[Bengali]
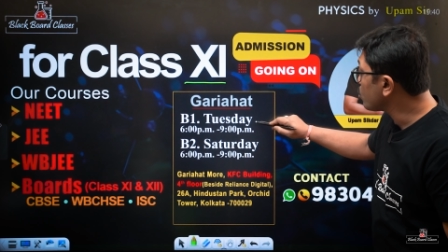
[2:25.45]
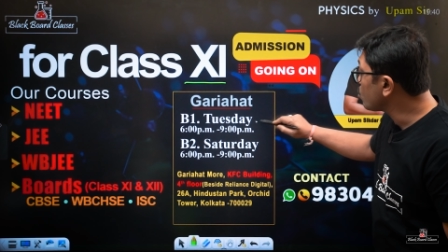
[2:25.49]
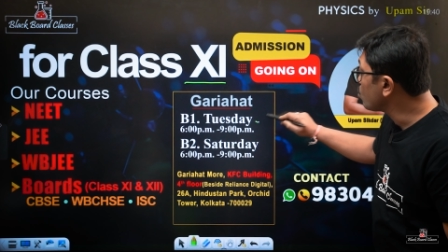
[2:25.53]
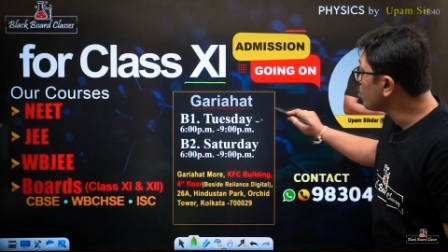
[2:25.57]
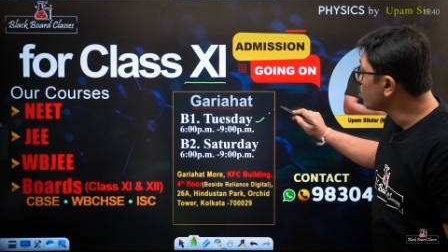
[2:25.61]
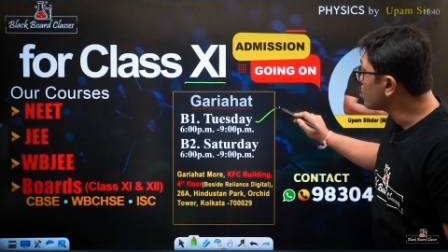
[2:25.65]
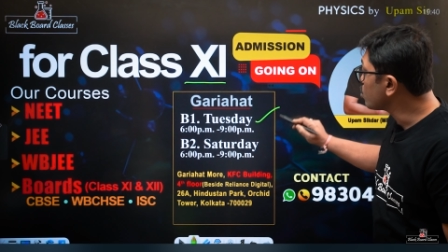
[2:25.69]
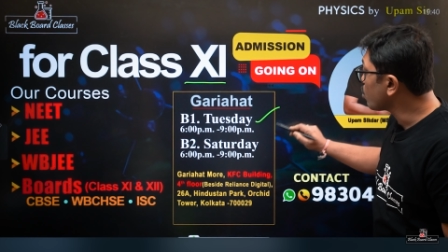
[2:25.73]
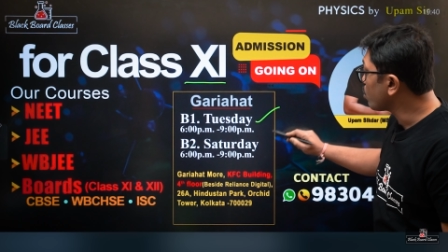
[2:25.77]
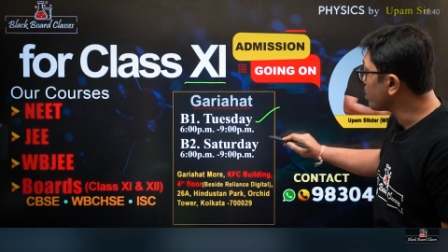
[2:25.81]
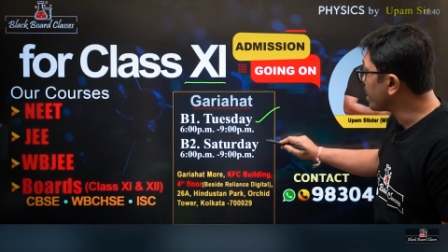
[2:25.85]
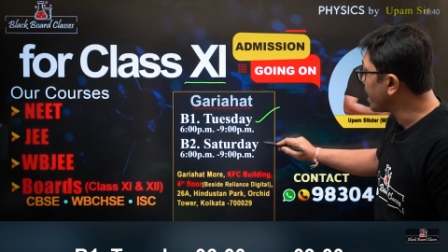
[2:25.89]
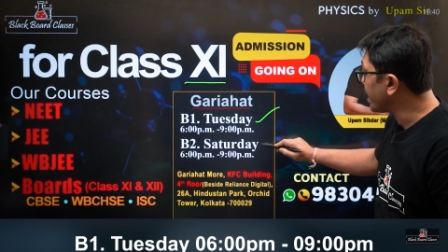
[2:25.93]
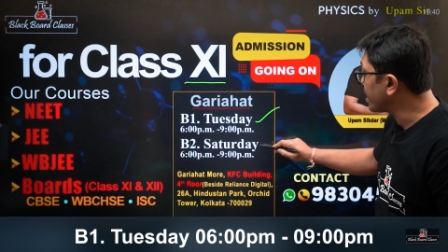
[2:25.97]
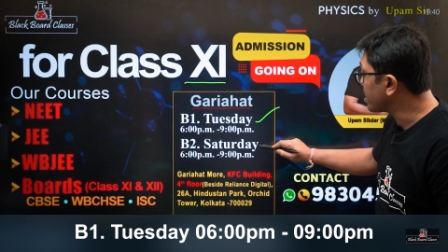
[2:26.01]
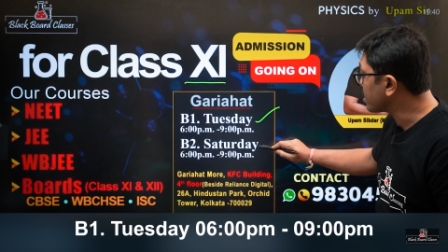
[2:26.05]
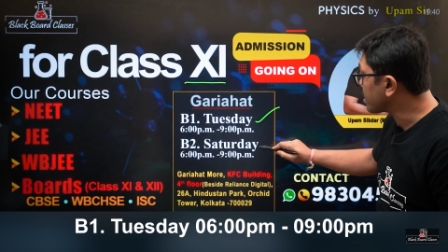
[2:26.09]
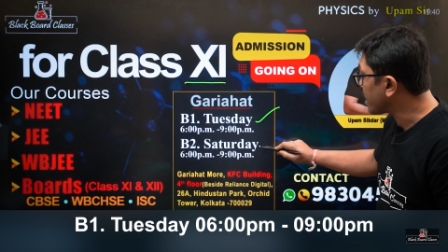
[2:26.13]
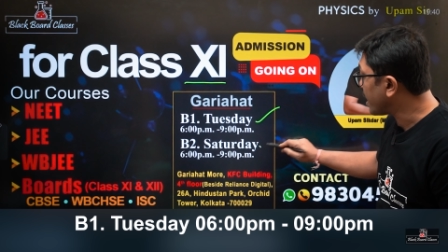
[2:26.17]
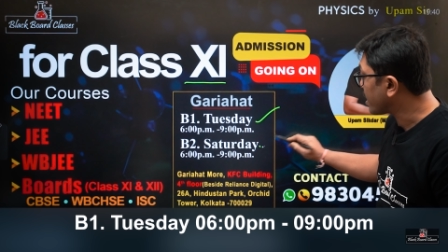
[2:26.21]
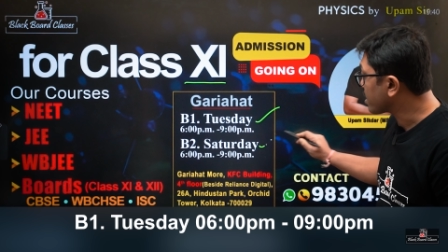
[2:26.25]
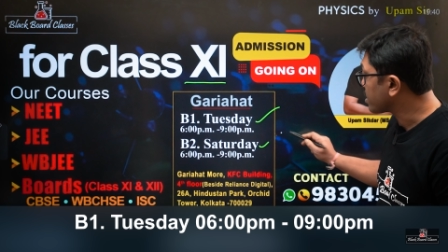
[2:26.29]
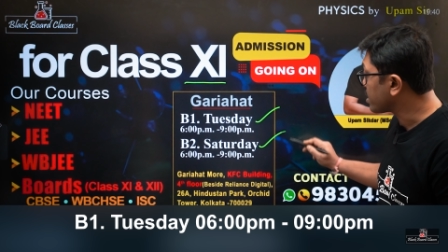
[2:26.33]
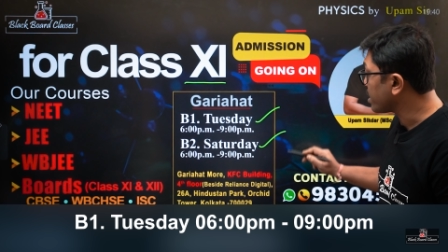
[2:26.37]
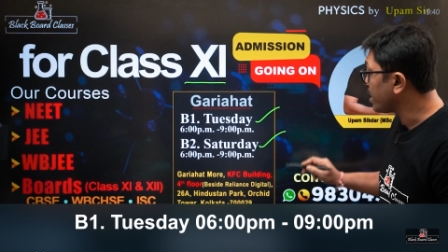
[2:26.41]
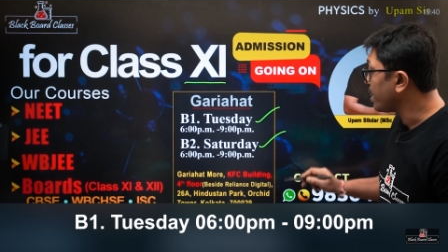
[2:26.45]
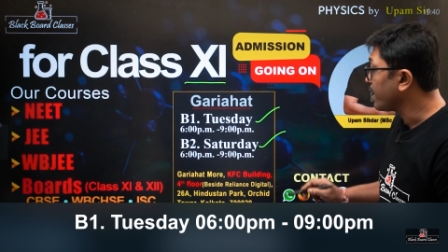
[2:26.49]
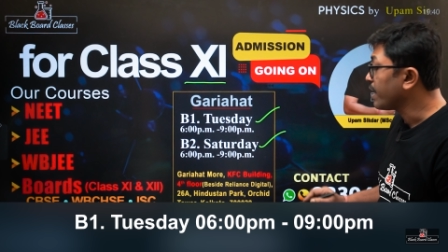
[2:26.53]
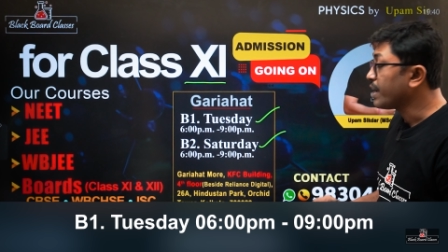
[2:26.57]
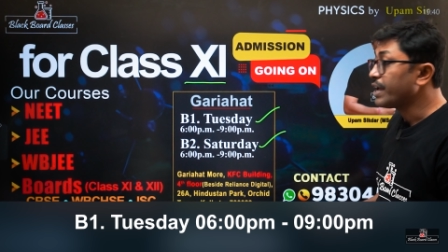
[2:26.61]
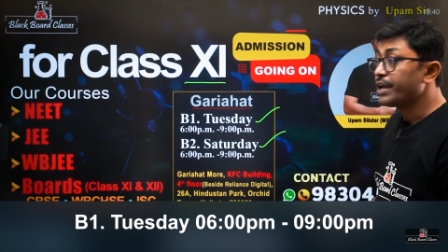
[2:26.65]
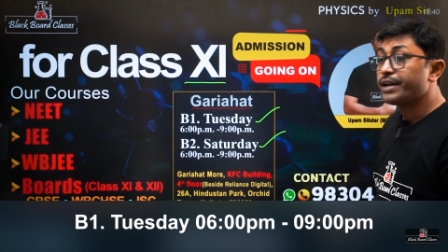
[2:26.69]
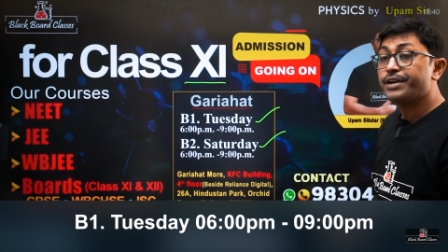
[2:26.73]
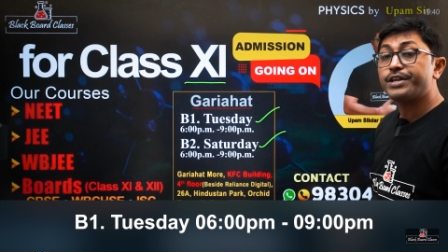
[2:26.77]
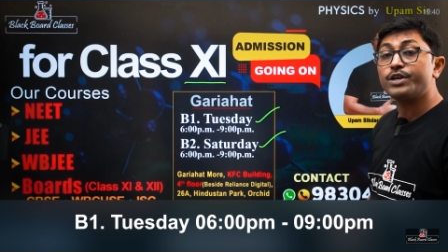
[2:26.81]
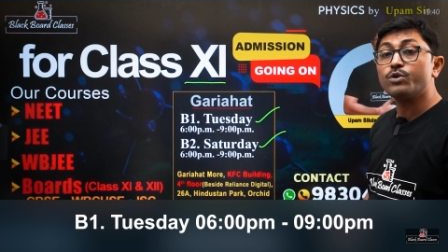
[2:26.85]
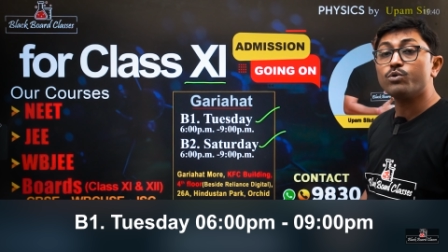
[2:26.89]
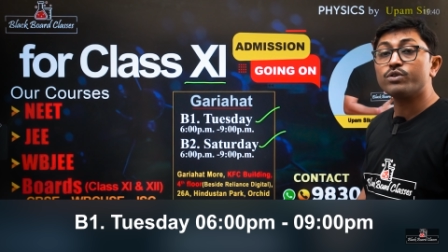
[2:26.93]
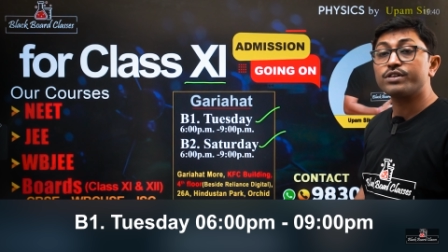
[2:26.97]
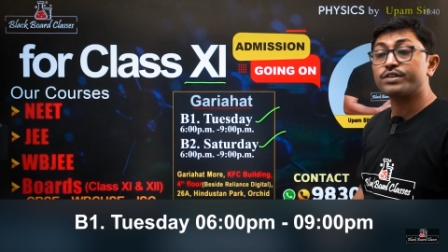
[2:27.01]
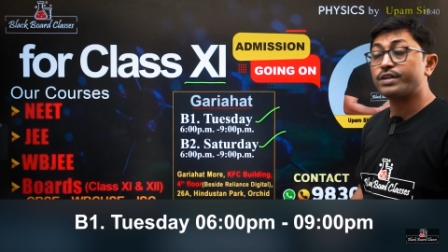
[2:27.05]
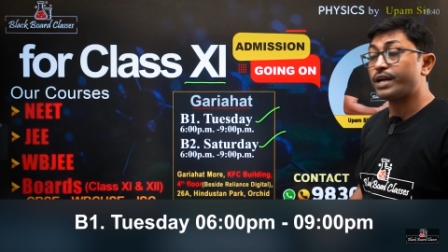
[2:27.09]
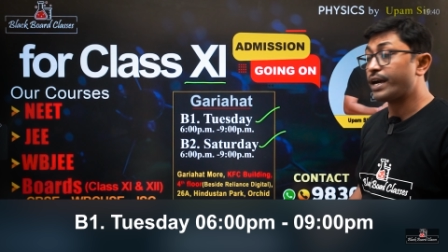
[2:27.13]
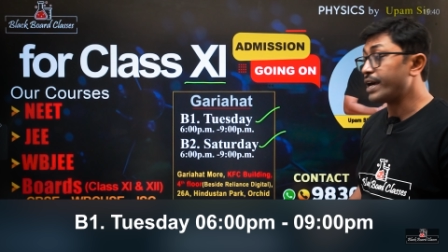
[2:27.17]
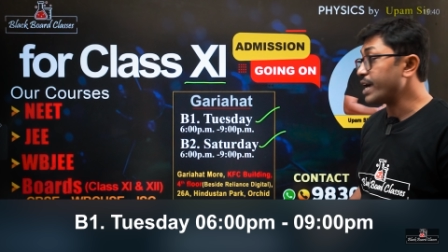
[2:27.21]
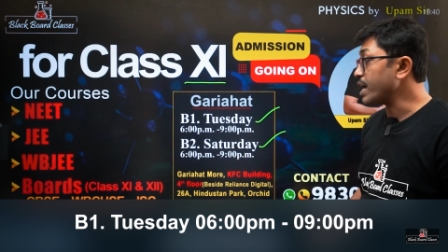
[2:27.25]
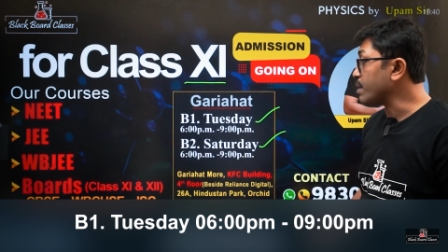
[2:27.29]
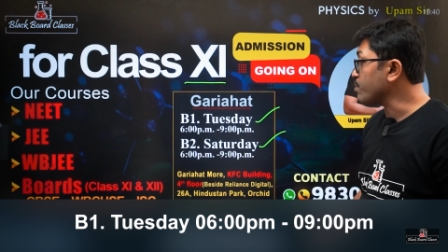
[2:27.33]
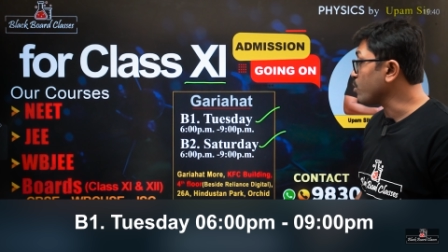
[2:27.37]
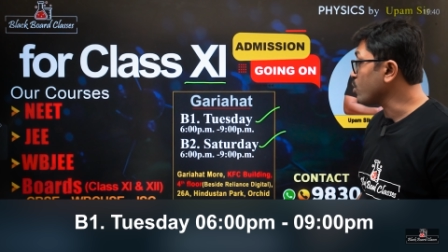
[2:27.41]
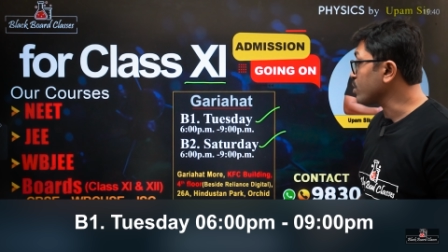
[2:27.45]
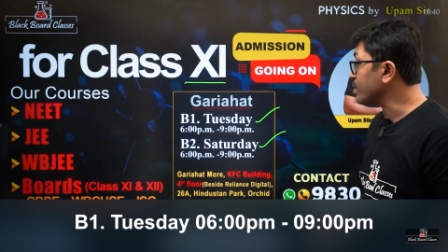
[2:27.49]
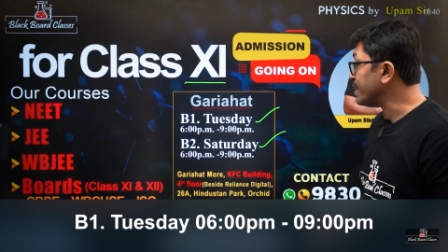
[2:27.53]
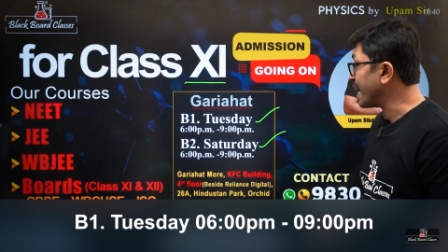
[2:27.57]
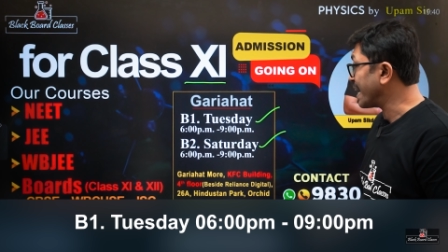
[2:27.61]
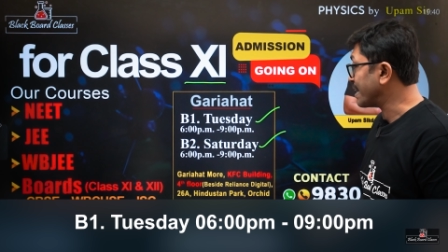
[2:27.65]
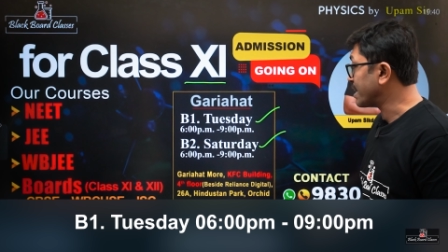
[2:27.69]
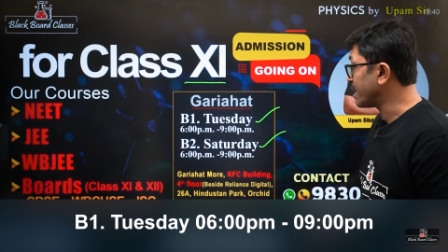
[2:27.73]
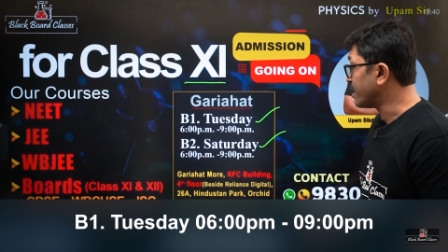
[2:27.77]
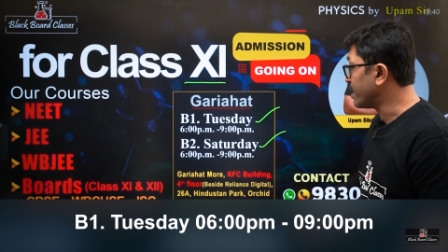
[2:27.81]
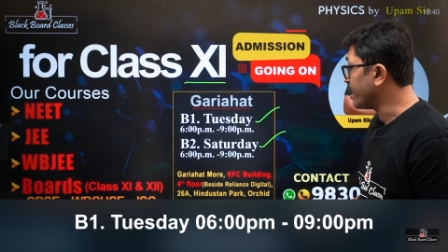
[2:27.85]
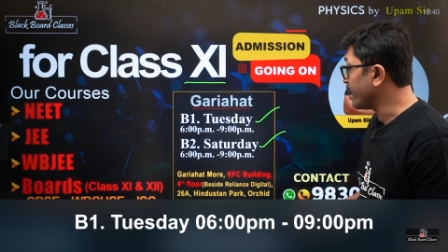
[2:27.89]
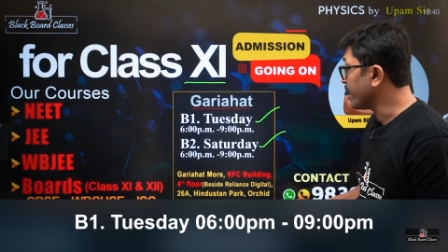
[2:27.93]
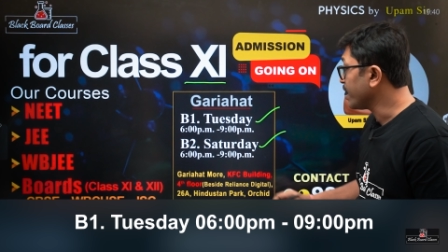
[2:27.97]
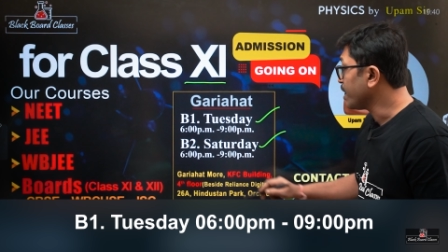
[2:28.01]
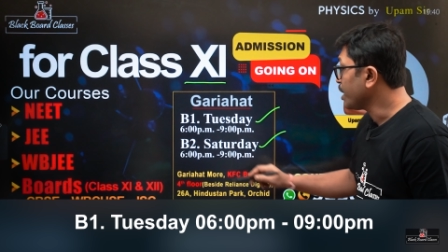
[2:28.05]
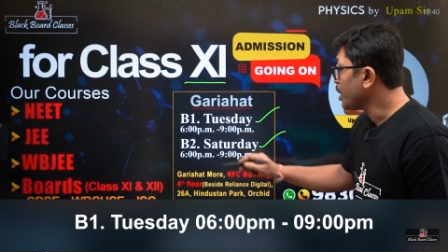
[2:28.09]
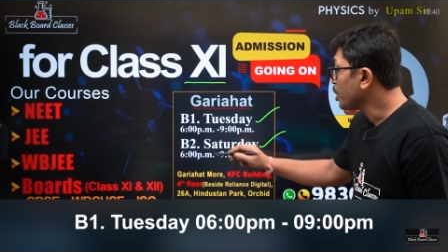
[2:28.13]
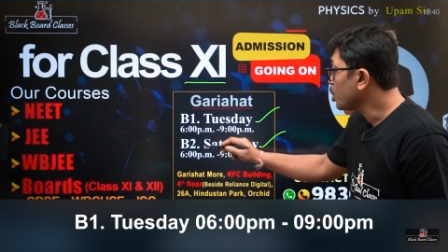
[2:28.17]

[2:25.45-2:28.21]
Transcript: দুটো ডেট থাকছে টিউসডে এবং স্যাটারডে